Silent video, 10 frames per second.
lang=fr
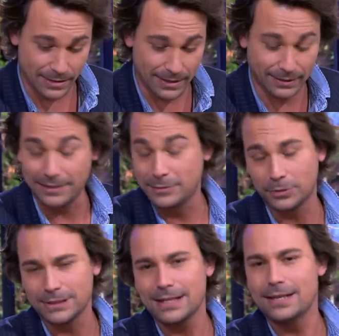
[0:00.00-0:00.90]
la
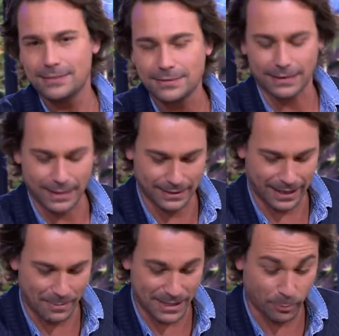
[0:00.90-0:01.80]
traductrice était à 4
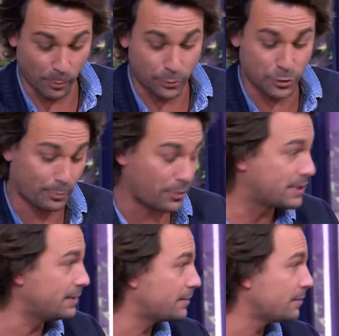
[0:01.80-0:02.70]
grammes. À ce propos, sport,
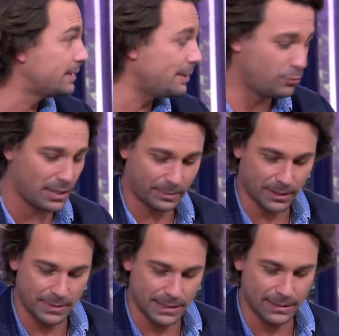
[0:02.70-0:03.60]
c'était en début d'après-midi,